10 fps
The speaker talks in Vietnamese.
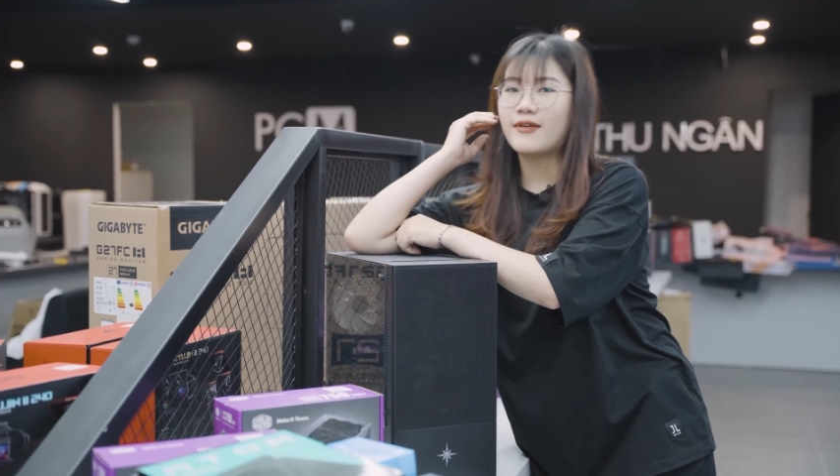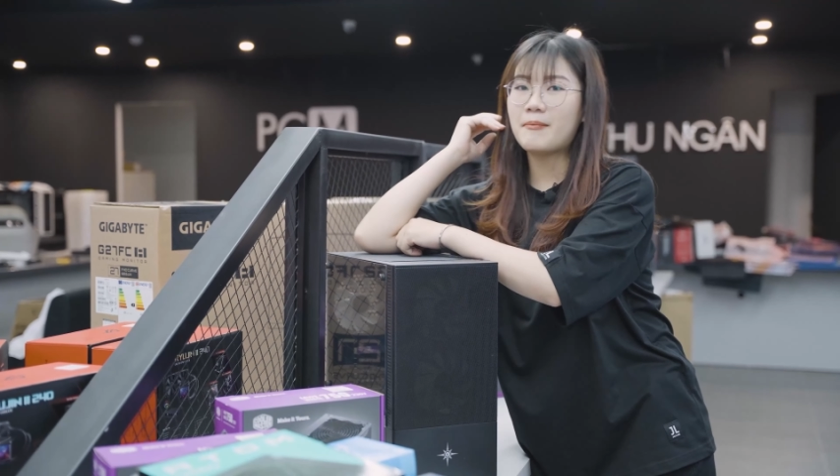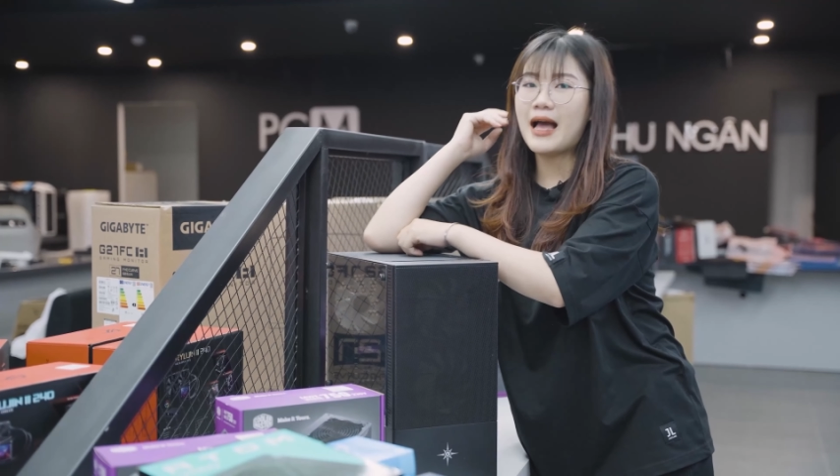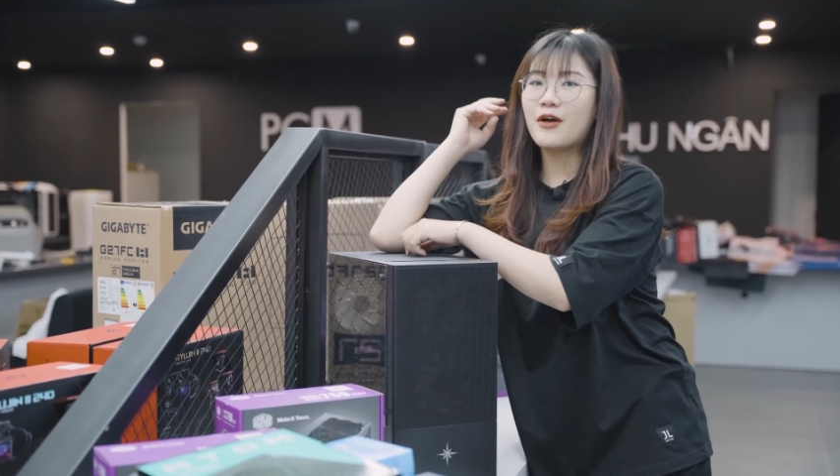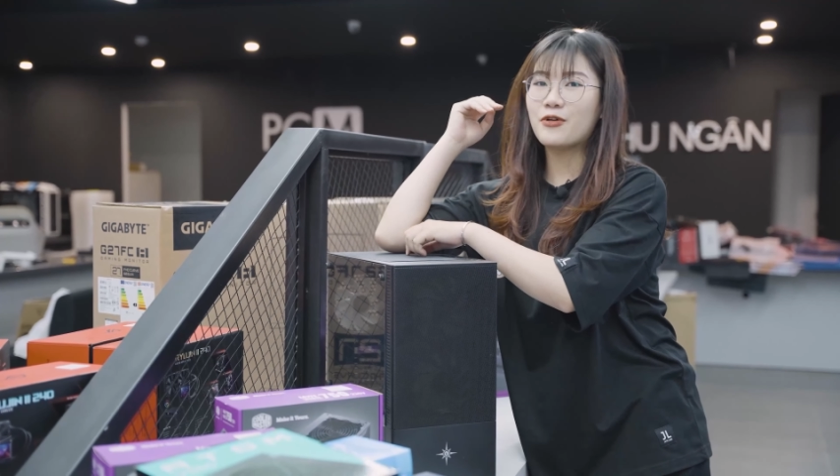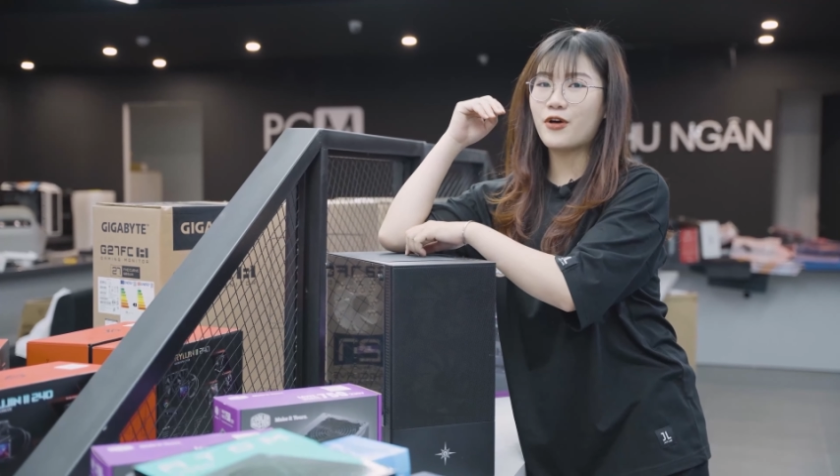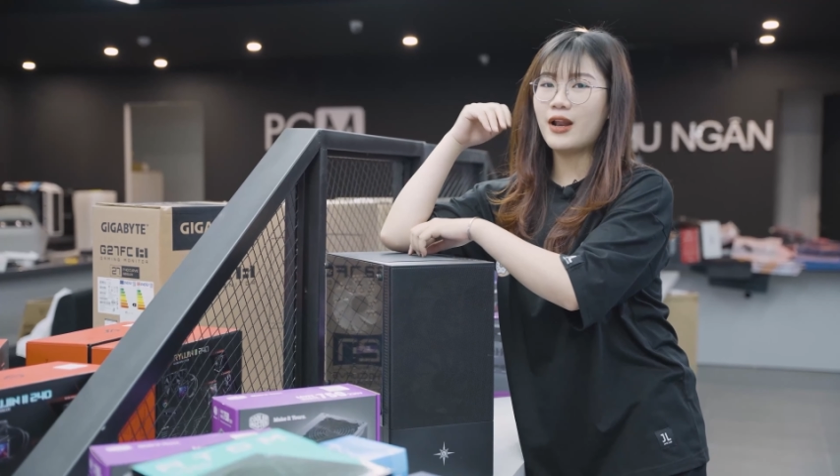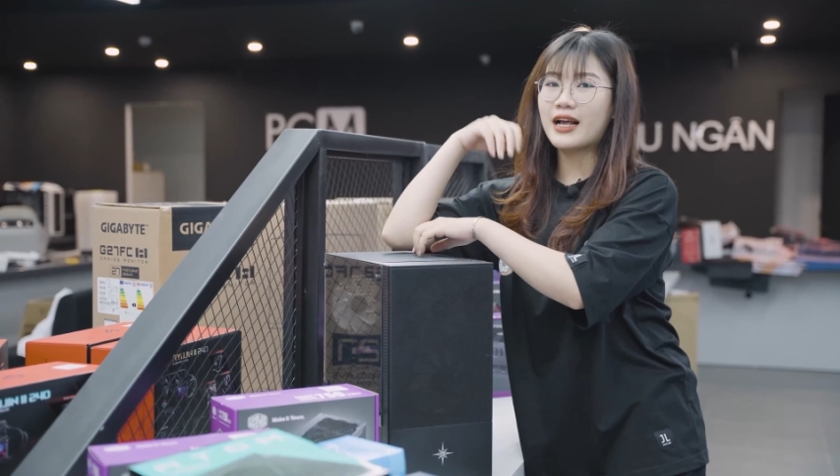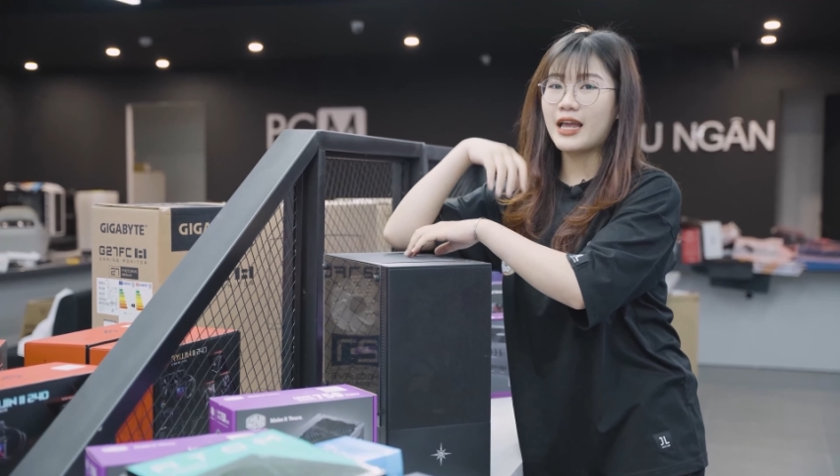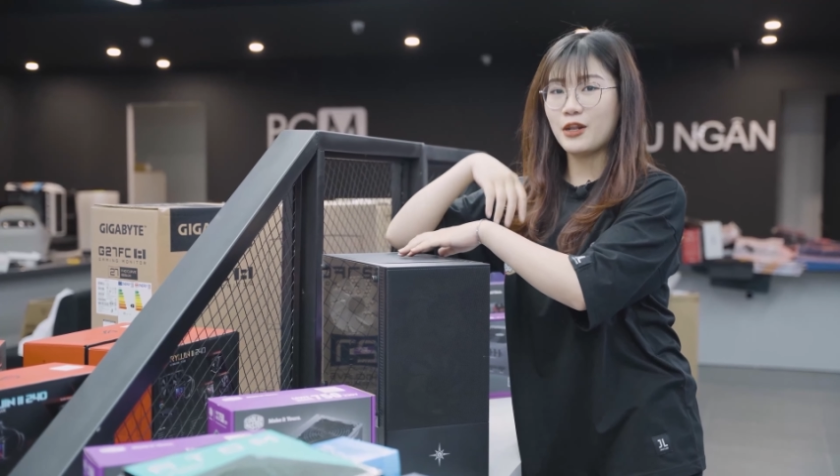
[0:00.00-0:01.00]
và mã của
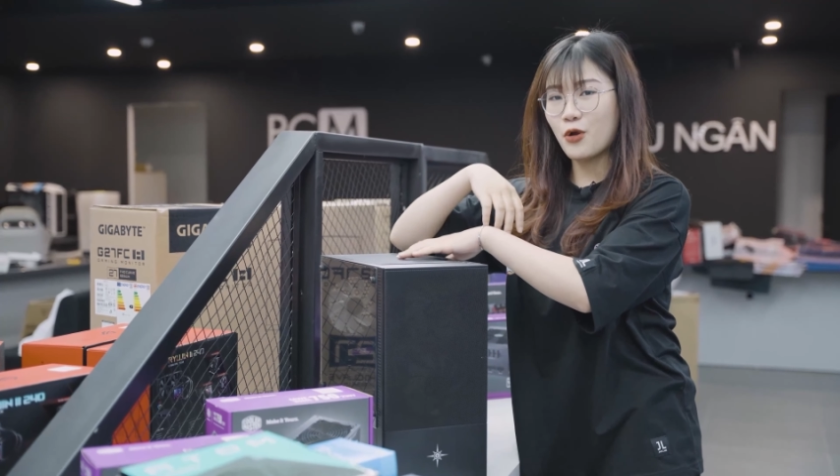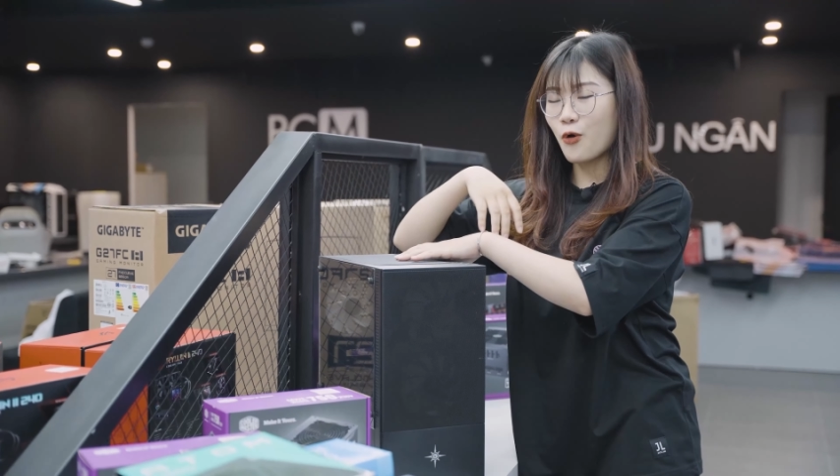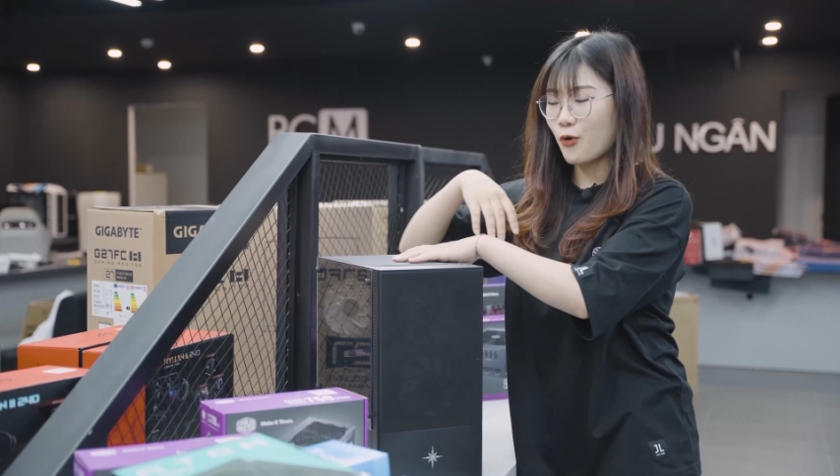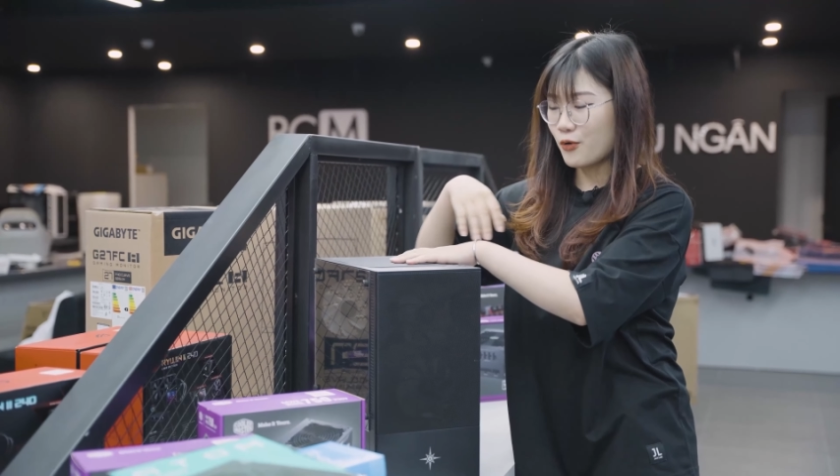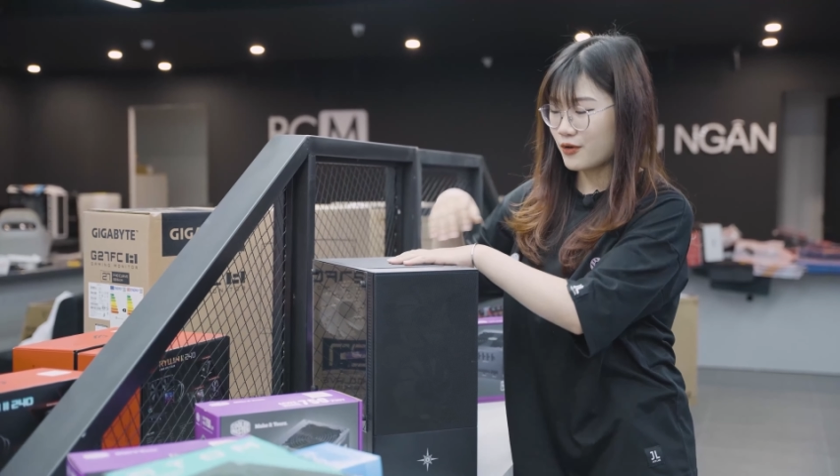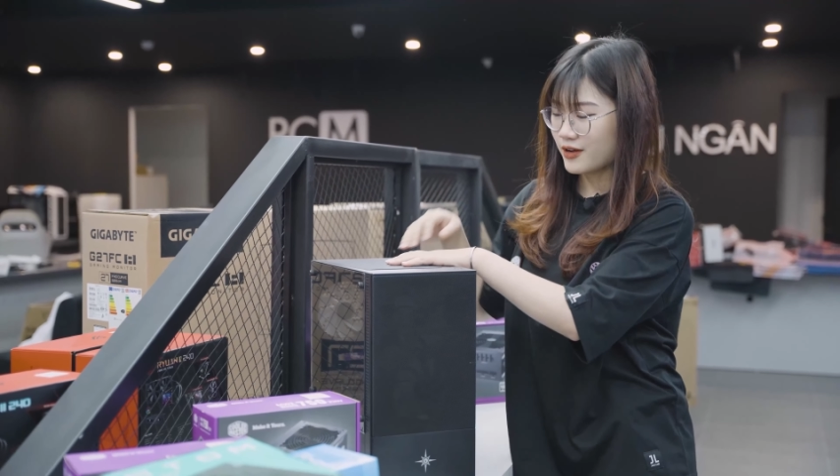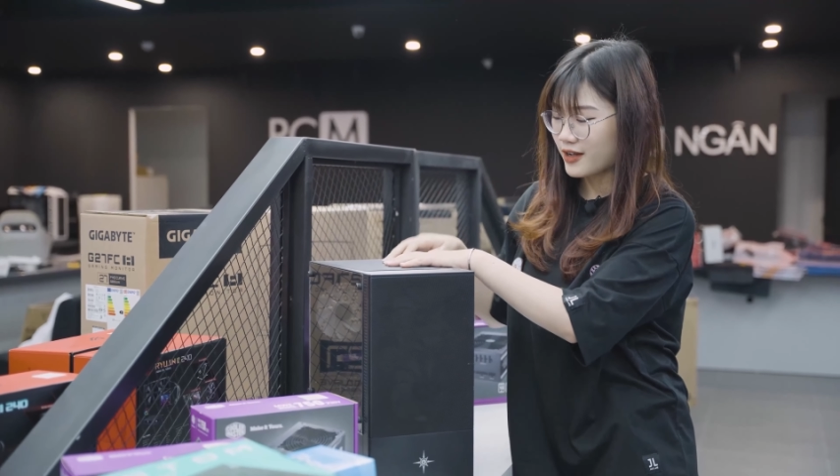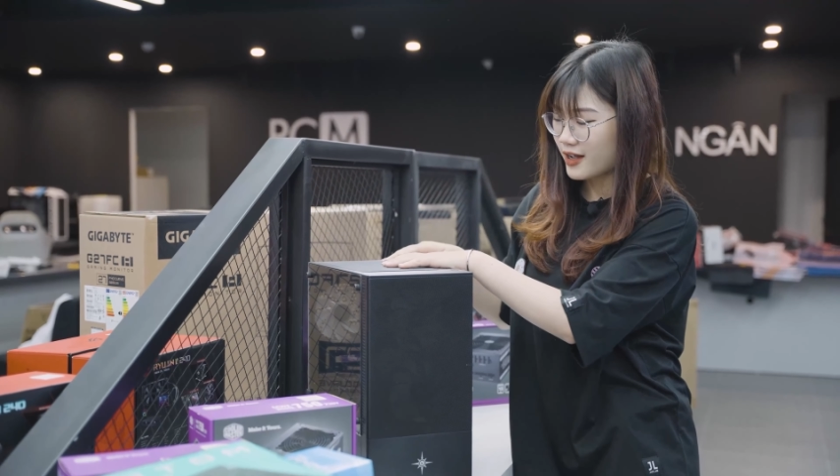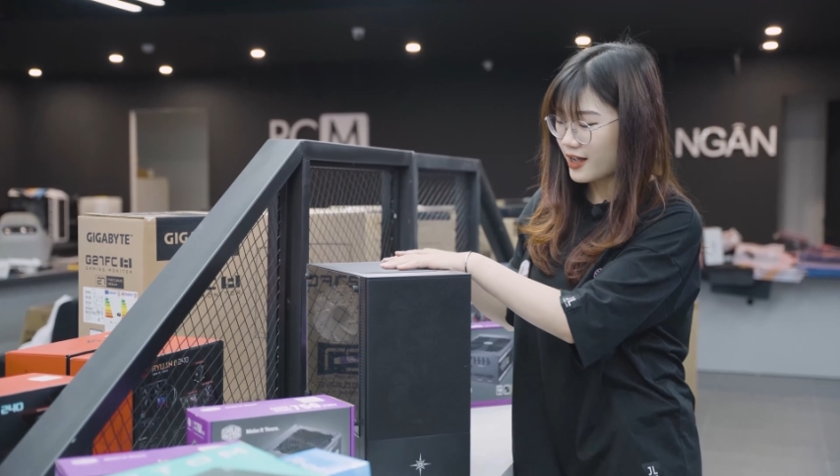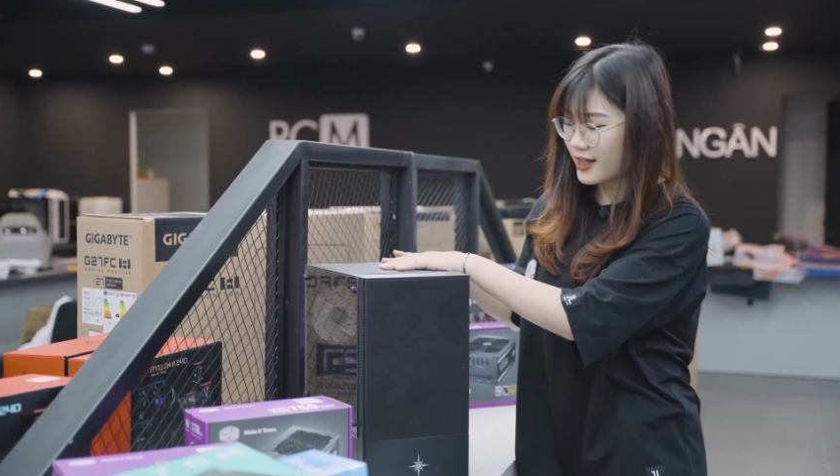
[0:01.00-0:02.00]
nó là Keno
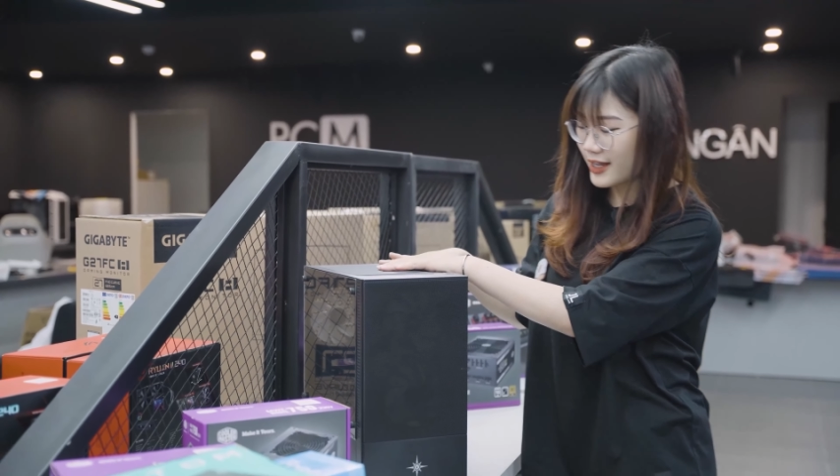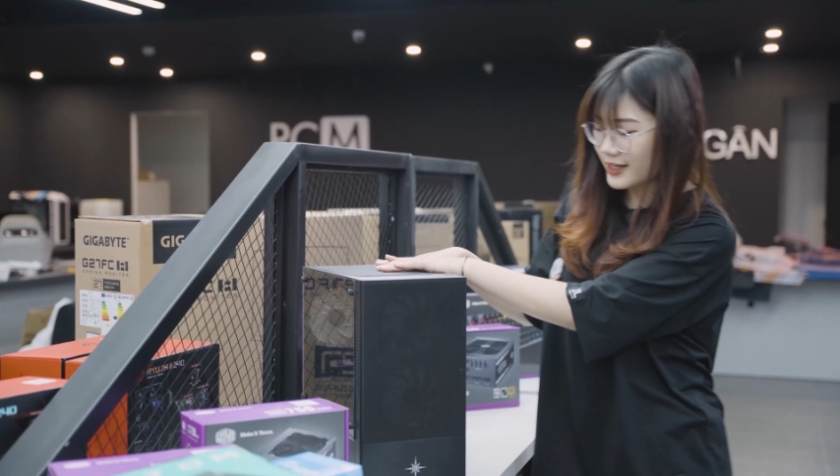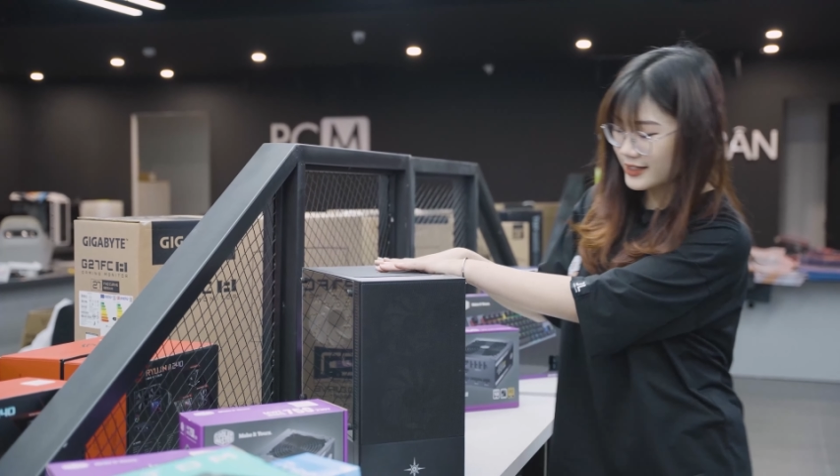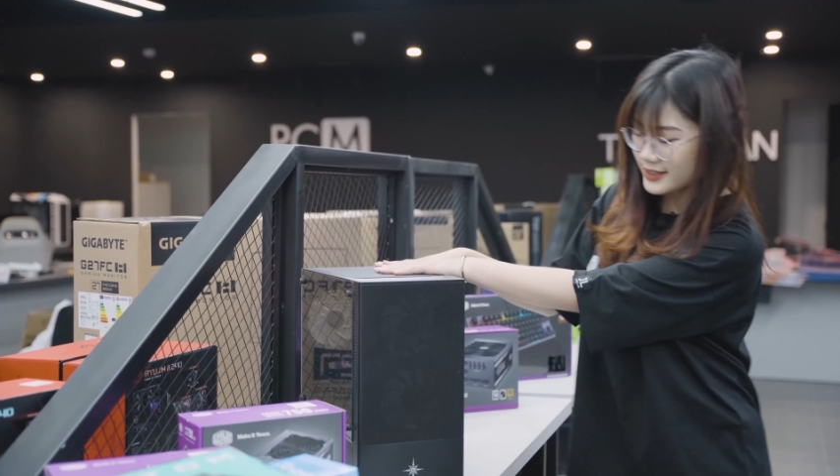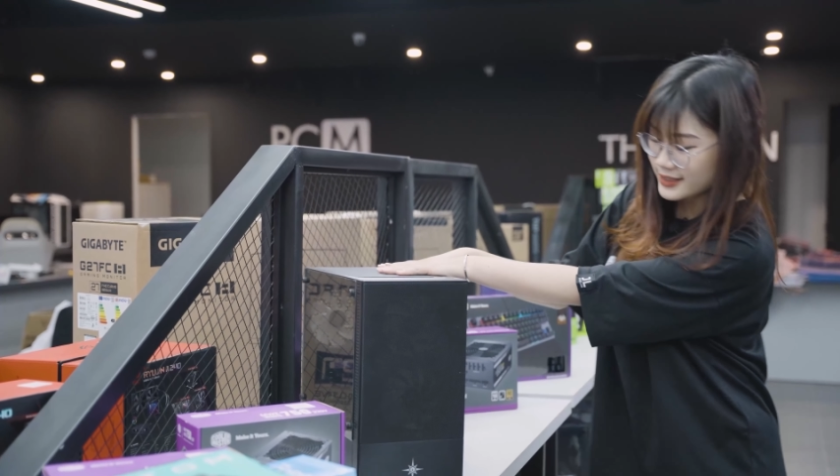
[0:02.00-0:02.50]
đấy